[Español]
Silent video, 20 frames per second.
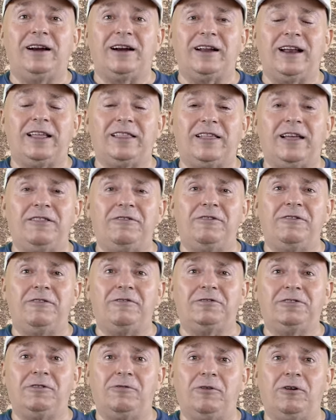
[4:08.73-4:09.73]

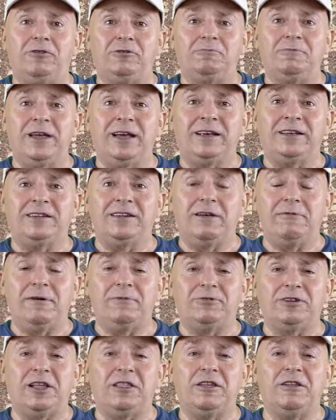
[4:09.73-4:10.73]
relatando los viajes que
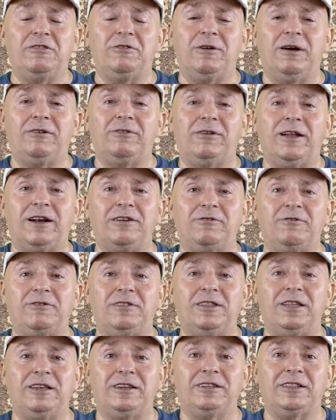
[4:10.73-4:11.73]
vamos haciendo a lo
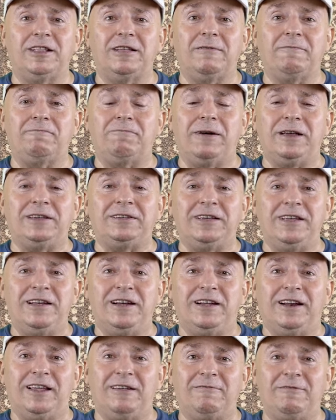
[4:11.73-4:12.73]
largo de este país
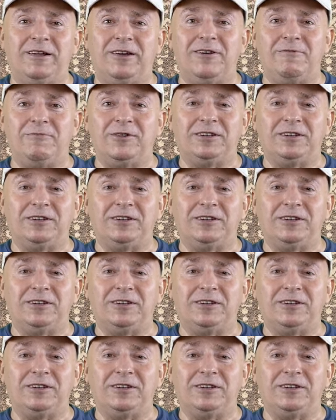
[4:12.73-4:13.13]
increíble